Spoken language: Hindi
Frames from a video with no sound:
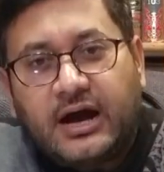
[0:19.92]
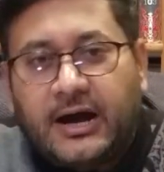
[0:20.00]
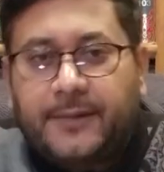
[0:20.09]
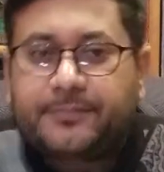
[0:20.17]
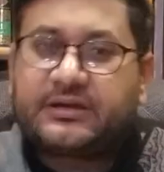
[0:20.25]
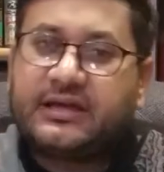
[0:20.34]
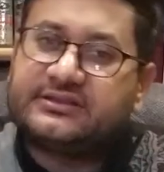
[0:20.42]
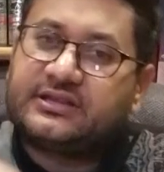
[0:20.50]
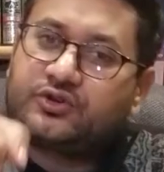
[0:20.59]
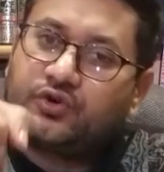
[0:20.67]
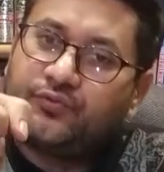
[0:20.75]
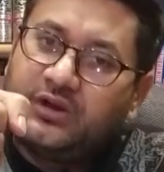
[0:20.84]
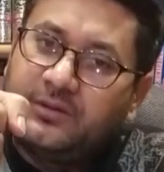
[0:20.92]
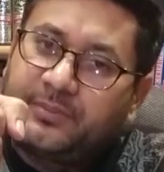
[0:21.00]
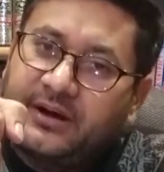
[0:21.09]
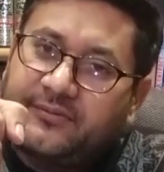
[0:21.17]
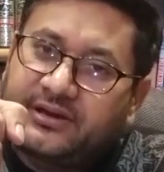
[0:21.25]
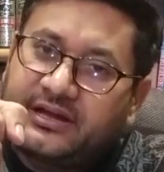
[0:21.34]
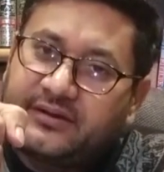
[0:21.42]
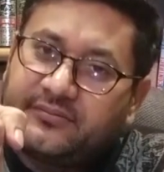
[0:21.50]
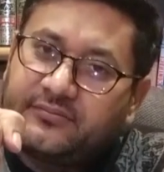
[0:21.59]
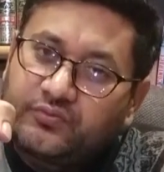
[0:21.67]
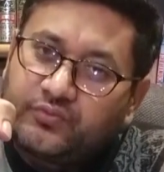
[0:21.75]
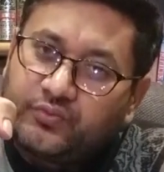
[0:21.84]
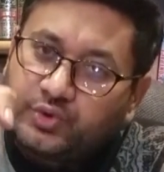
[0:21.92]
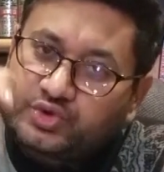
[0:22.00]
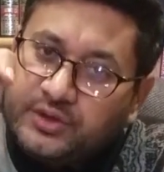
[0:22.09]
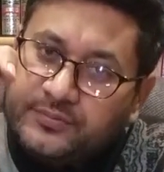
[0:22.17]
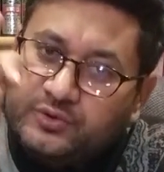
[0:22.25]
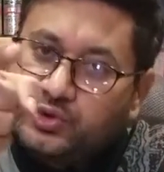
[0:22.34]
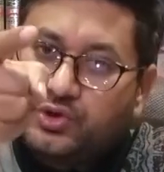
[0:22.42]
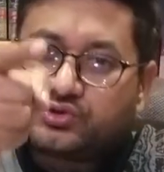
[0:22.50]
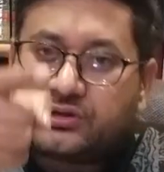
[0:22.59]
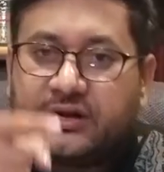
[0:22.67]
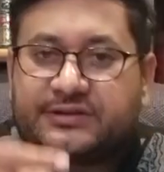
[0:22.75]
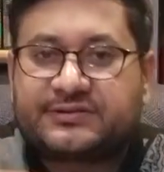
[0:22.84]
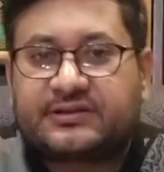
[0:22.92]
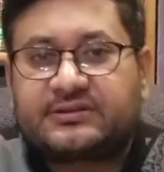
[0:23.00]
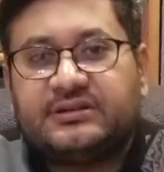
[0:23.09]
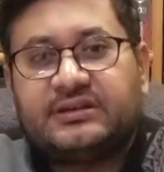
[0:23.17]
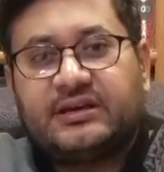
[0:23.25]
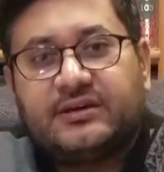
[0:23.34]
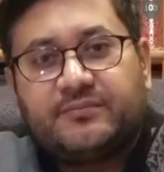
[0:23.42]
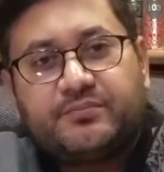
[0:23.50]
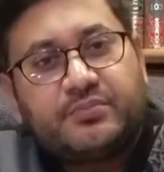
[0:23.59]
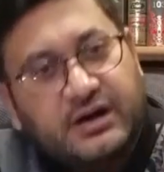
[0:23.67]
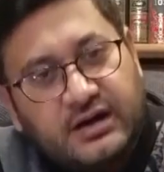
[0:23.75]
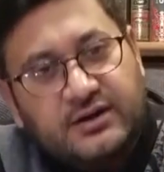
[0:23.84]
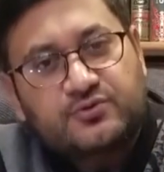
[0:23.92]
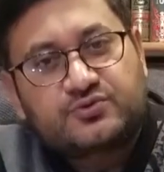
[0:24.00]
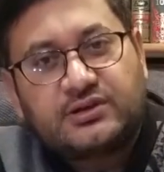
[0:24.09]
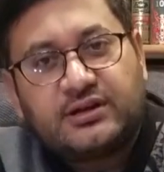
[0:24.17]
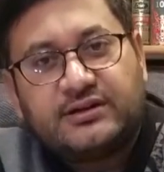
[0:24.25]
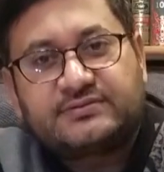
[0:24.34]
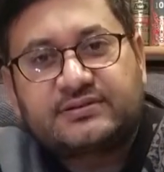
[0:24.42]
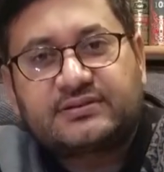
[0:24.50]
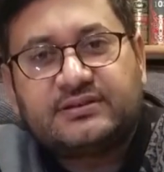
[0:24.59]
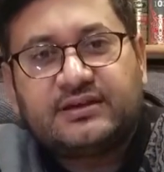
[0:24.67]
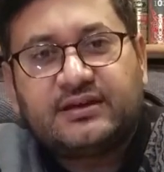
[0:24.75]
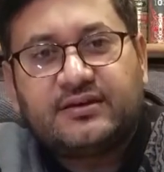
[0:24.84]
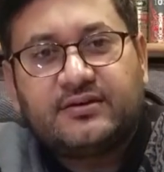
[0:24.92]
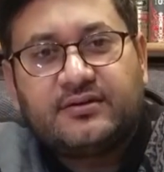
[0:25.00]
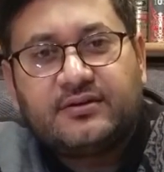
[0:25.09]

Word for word: आपके अंदर जो विल पावर है वो समुद्रों से लड़ सकती है पहाड़ों से लड़ सकती है